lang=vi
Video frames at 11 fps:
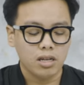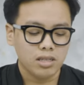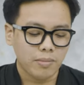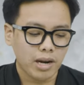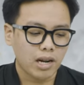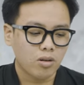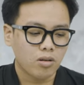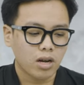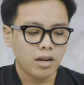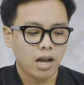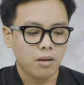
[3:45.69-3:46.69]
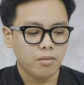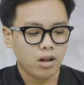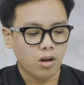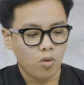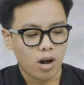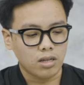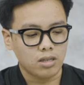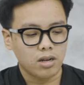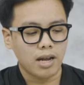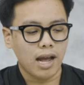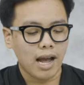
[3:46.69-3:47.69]
Chiếc máy này có cân nặng và khoảng
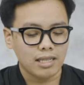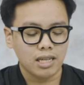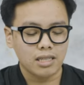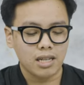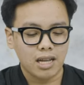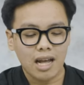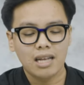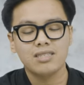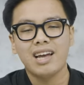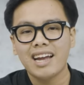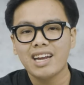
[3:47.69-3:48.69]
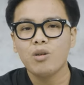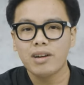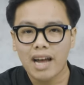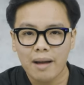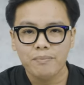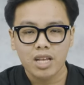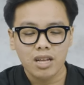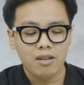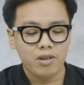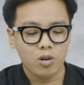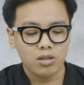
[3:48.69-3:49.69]
dưới hai ki lô gam
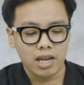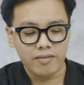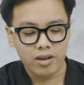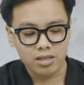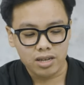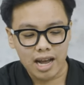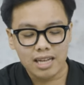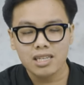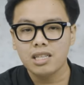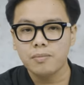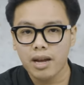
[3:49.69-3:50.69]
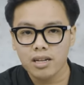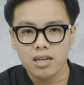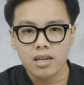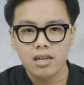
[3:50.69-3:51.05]
và độ dày khoảng dưới hai xăng ti mét.